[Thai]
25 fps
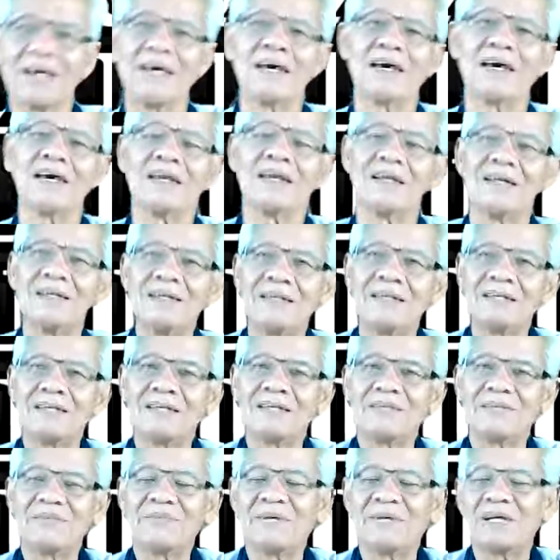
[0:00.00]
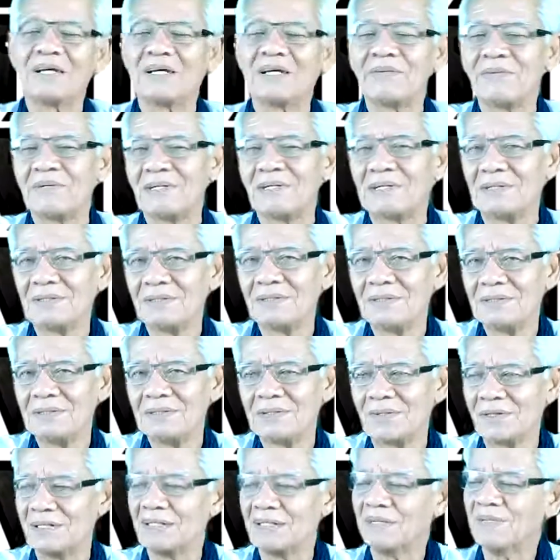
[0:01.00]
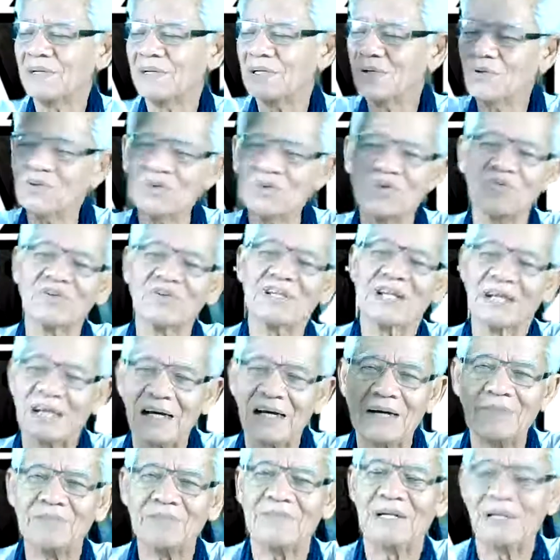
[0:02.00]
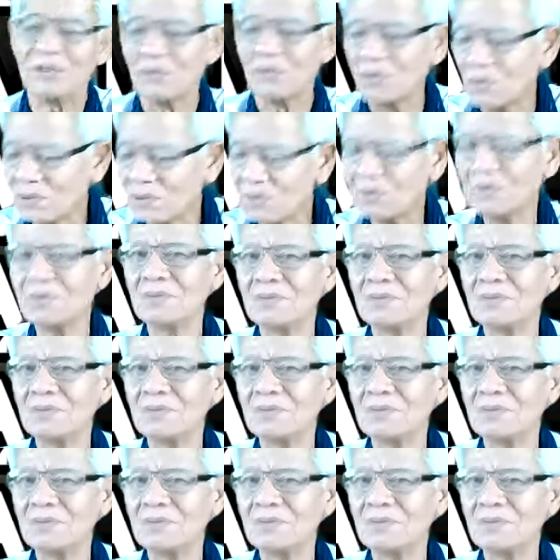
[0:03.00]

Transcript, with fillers: แข่นั่นเองเป็นอะไรแบบนั้นก็คือ มนุษย์อยู่มันจะค่ำแหละโอ้